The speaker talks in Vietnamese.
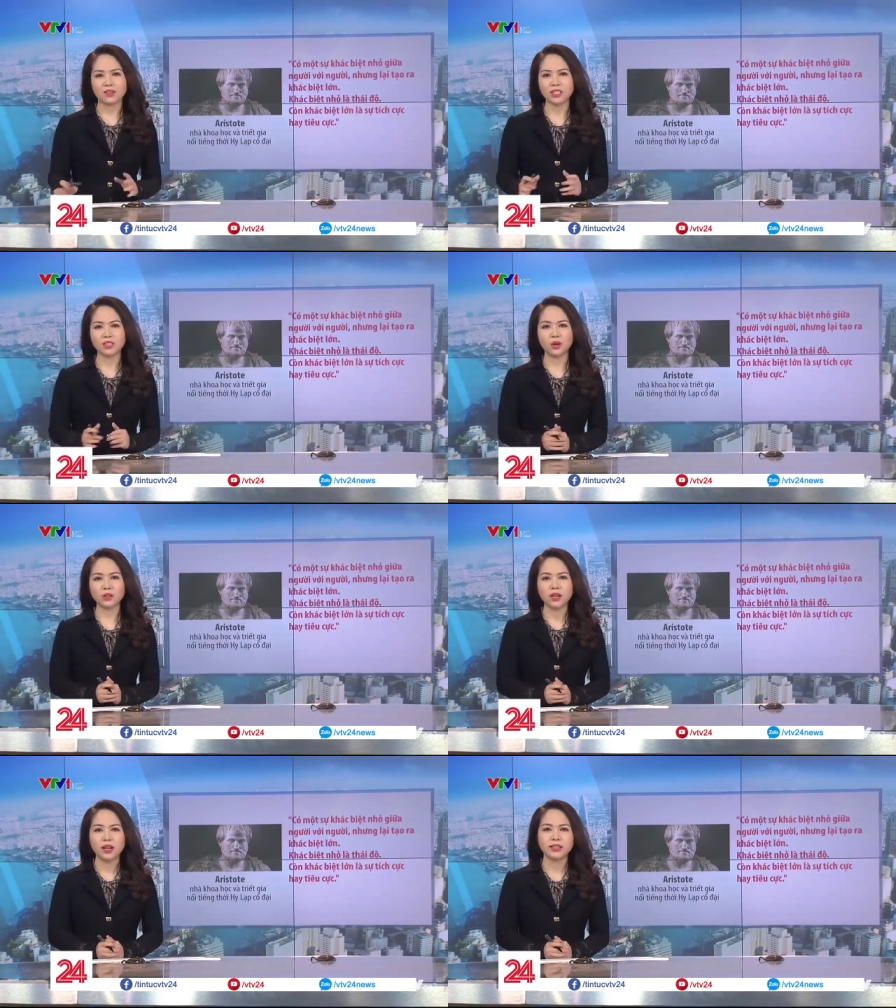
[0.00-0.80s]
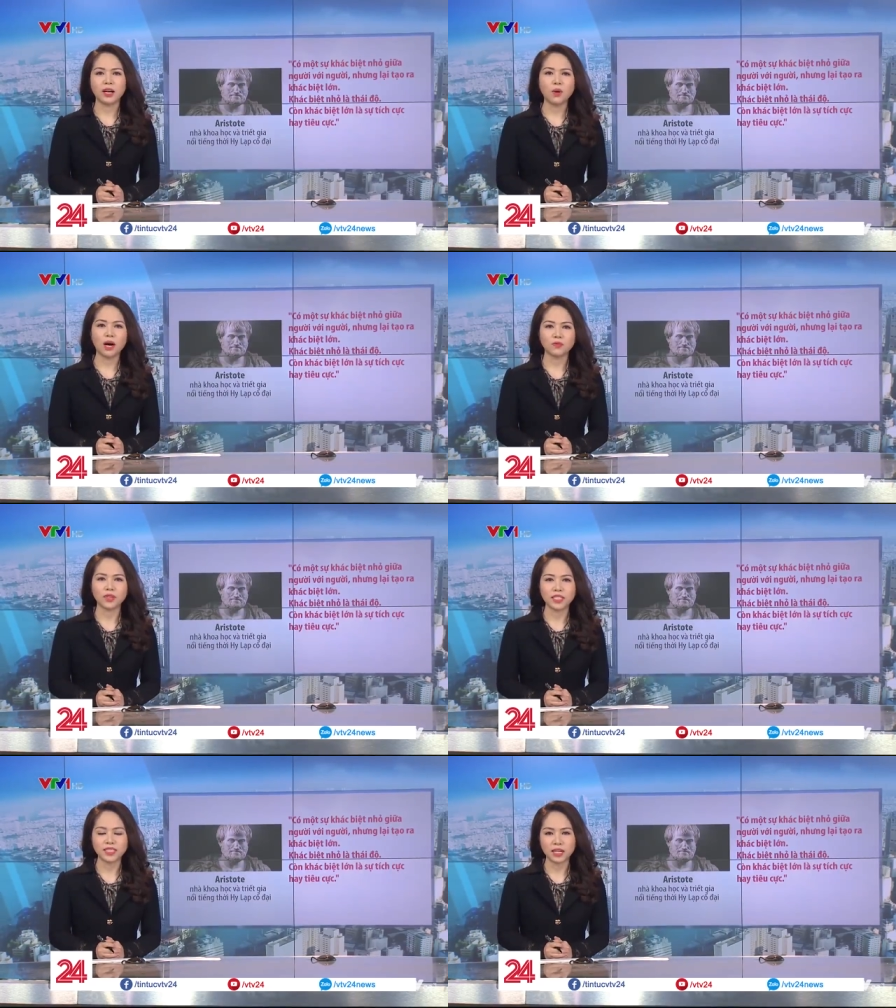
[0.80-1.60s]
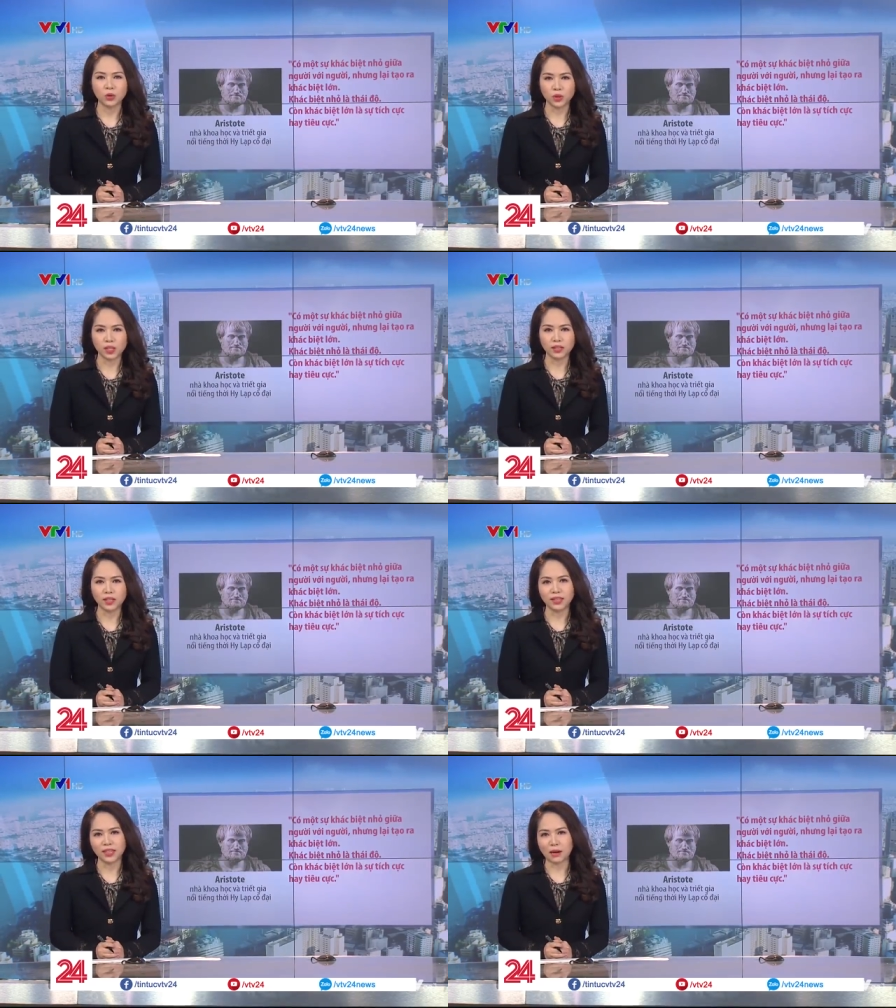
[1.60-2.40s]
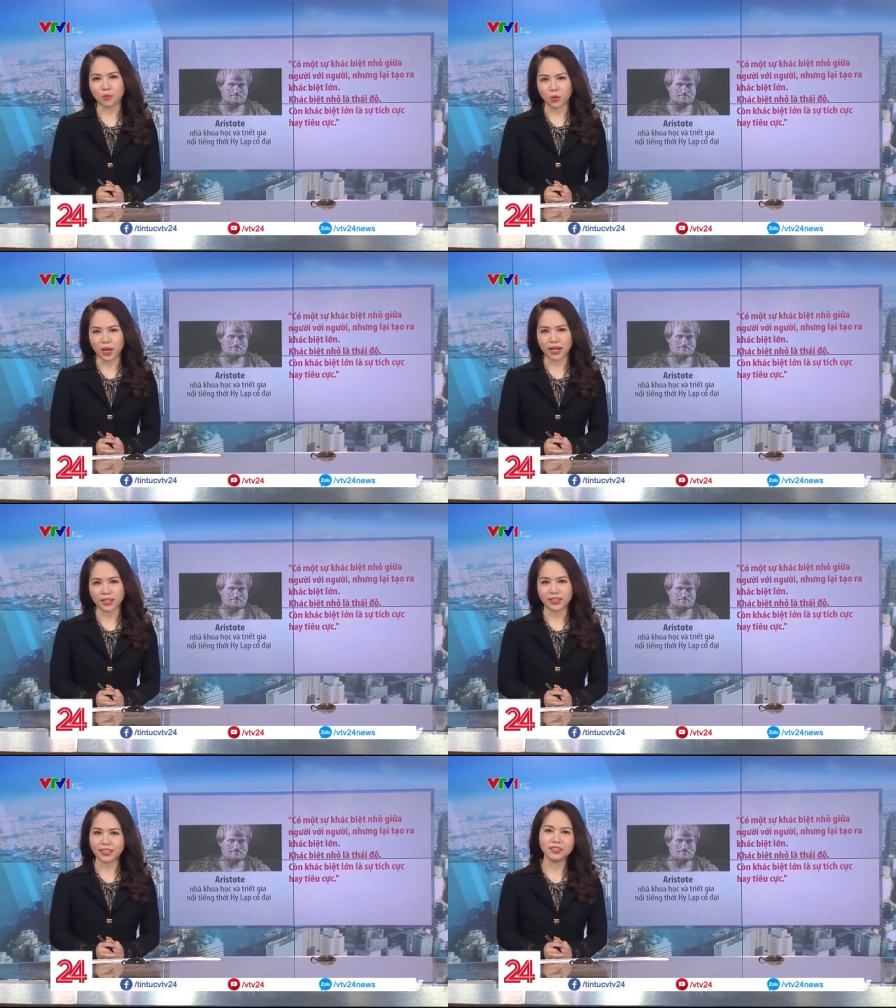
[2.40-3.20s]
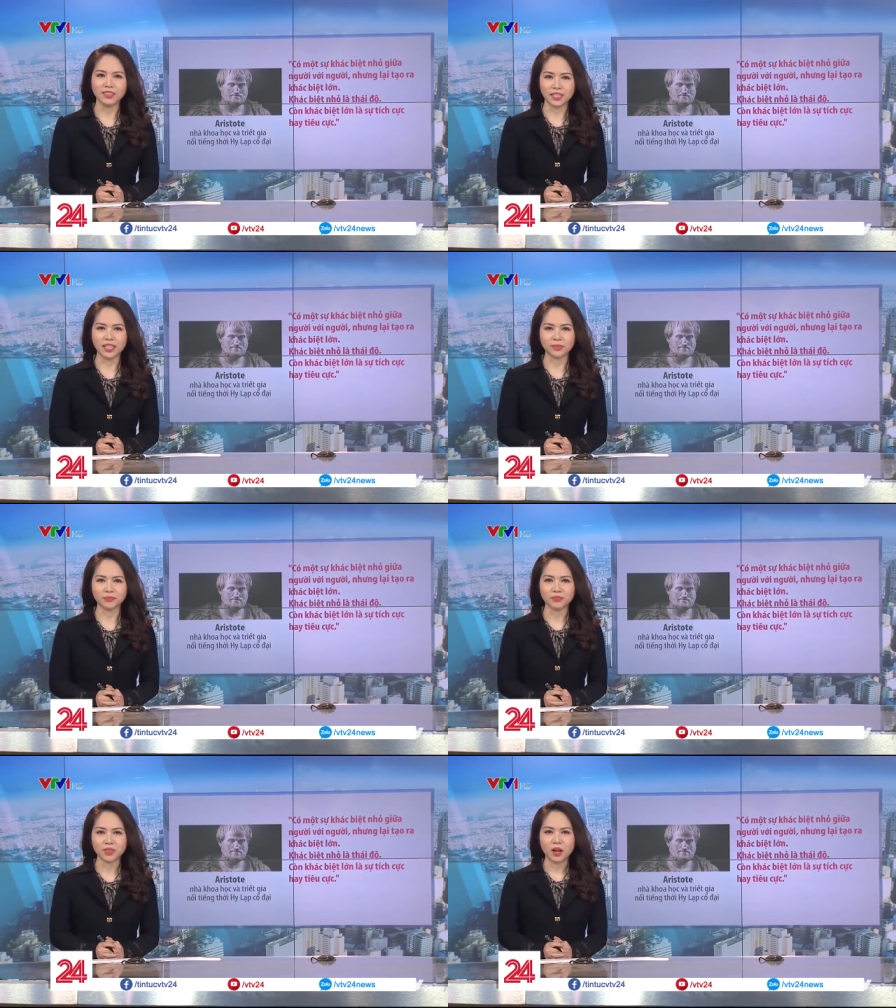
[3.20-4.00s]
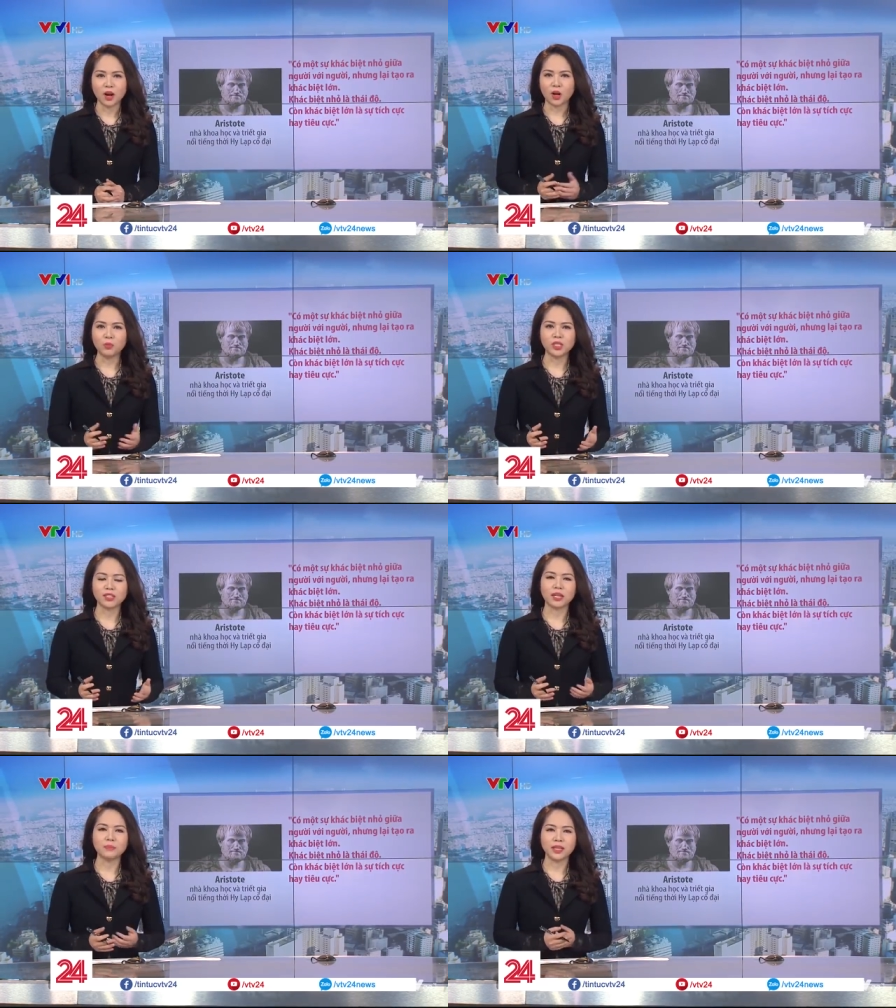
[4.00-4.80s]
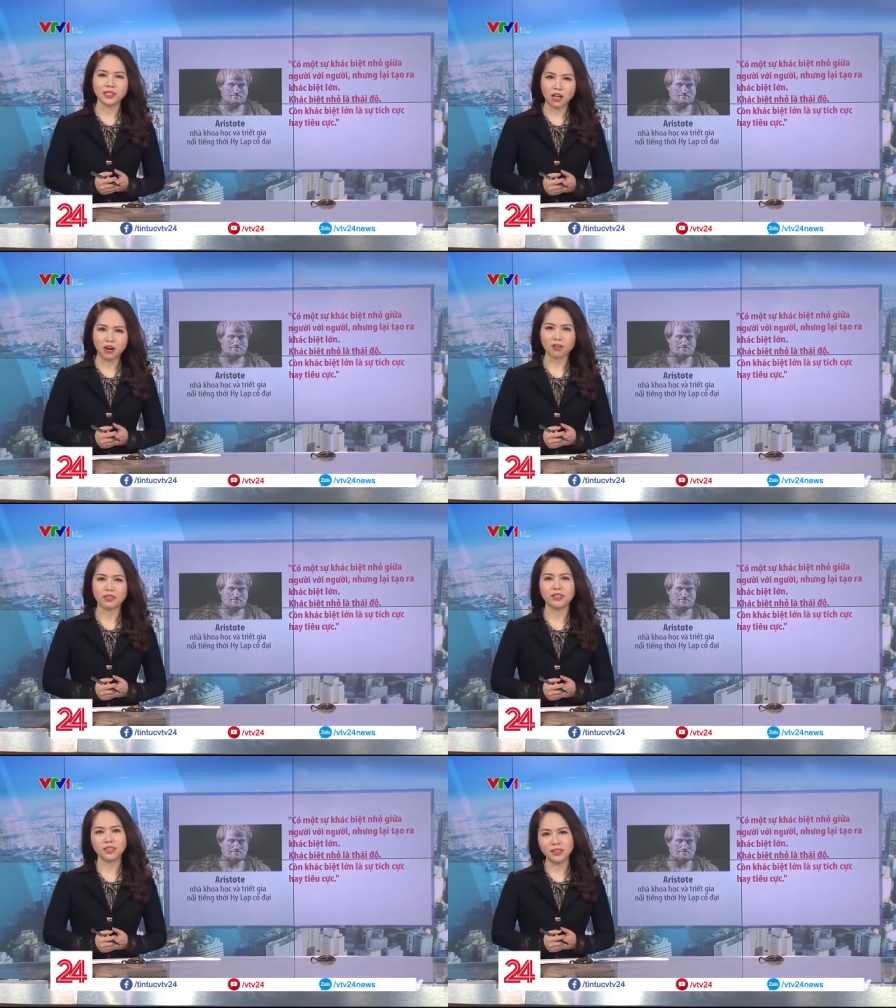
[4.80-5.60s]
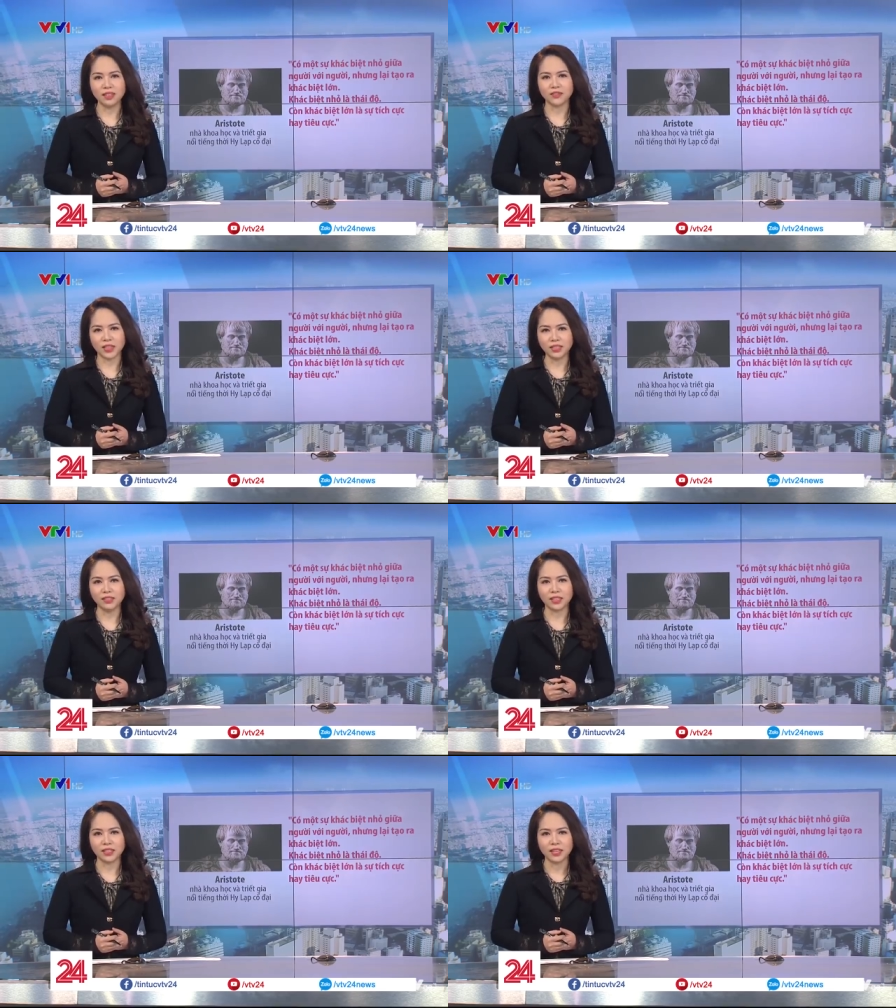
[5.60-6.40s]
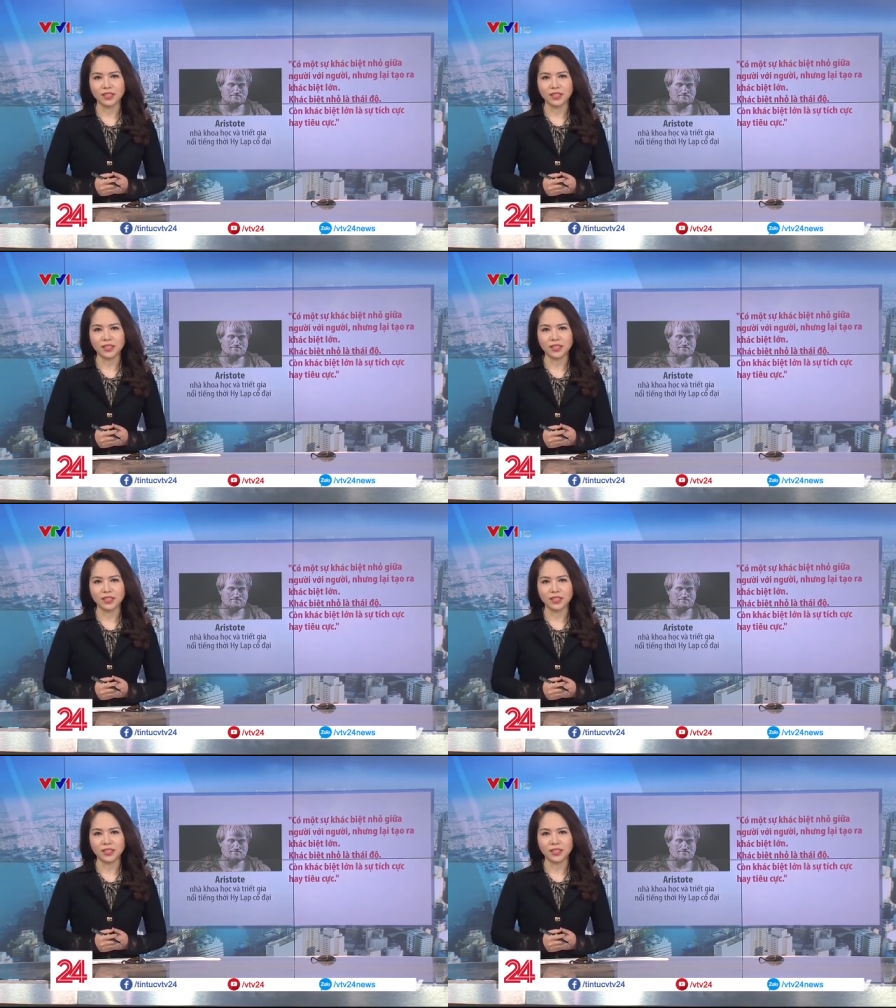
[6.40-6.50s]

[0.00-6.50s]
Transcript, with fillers: Aristotle, nhà khoa học và triết gia nổi tiếng thời Hy Lạp cổ đại, đã từng nhận định có một sự khác biệt nhỏ giữa người với người